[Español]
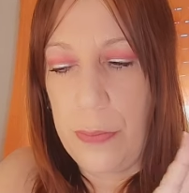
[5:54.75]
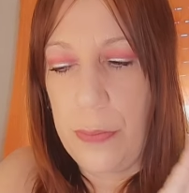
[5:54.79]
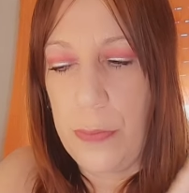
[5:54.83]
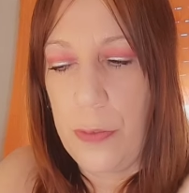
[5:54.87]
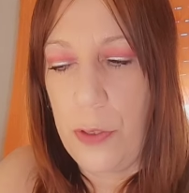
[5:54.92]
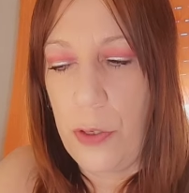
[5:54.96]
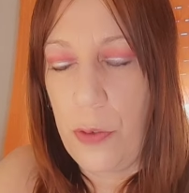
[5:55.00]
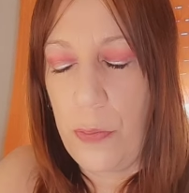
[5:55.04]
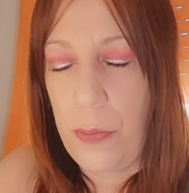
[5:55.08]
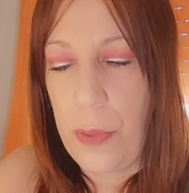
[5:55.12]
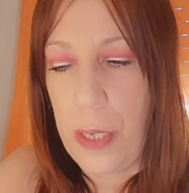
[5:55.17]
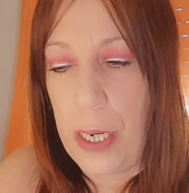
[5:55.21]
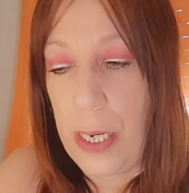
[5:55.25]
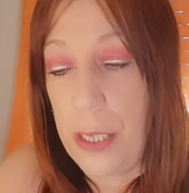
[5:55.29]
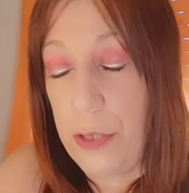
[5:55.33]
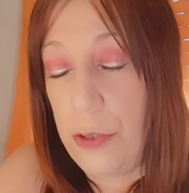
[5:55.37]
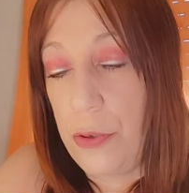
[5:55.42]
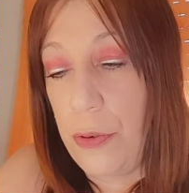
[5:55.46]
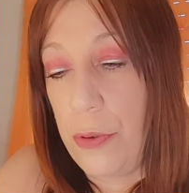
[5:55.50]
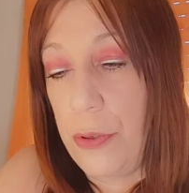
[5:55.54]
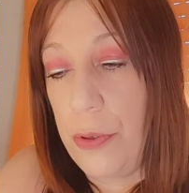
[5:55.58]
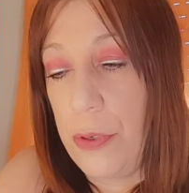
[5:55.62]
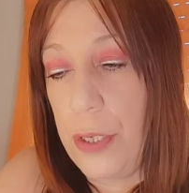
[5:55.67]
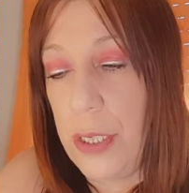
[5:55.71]
no para
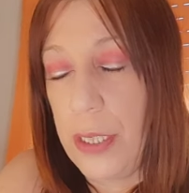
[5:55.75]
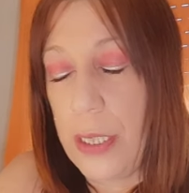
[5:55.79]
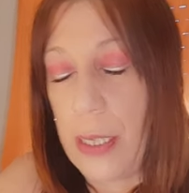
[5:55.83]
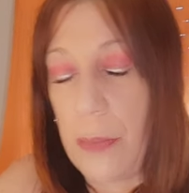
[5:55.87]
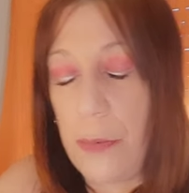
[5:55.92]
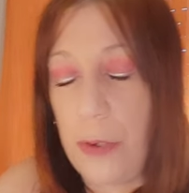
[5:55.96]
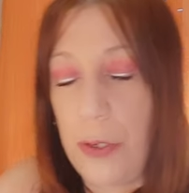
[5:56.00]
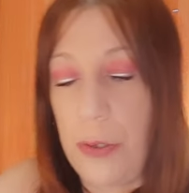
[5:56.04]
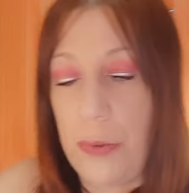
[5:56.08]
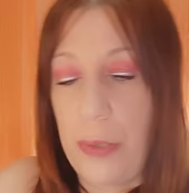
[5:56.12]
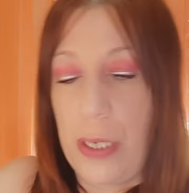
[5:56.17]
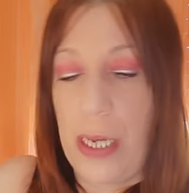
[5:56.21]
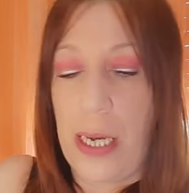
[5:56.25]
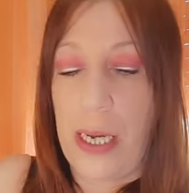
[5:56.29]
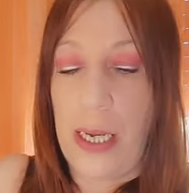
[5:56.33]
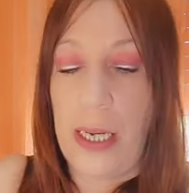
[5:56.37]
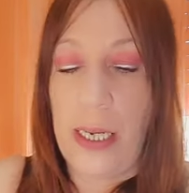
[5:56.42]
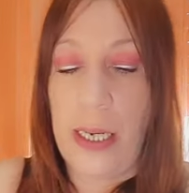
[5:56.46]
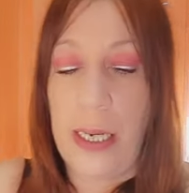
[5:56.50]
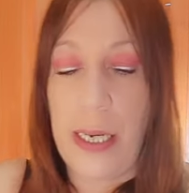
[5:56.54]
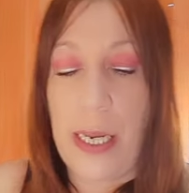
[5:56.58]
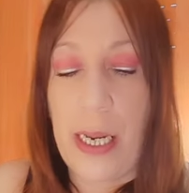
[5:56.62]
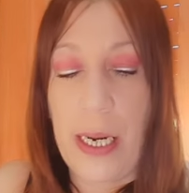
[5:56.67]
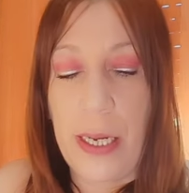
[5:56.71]
todos, estamos en una
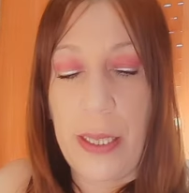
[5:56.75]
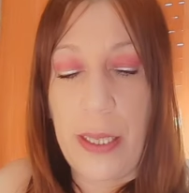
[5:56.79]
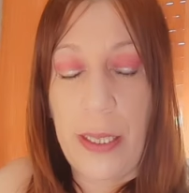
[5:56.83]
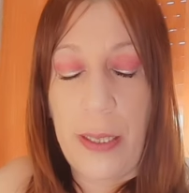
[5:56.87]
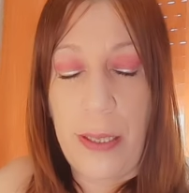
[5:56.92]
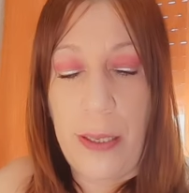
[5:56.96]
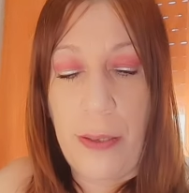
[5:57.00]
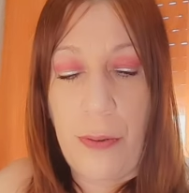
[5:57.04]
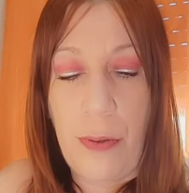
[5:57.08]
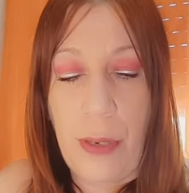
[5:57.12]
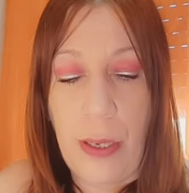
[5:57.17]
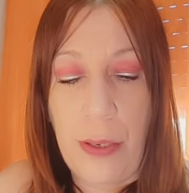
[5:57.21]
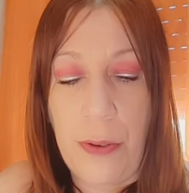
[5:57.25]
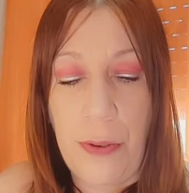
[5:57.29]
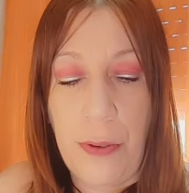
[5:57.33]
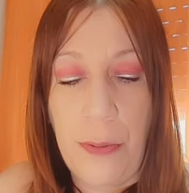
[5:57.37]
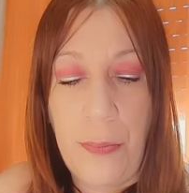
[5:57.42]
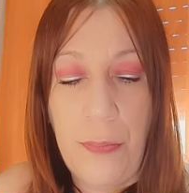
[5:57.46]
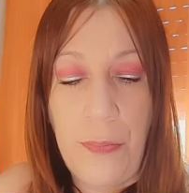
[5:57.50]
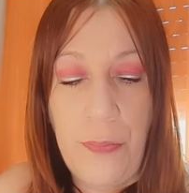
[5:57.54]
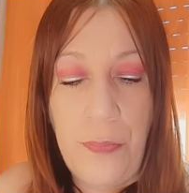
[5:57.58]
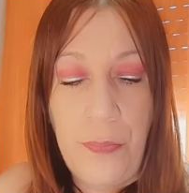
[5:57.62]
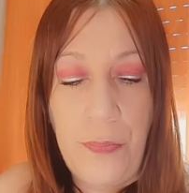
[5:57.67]
general, desde luego.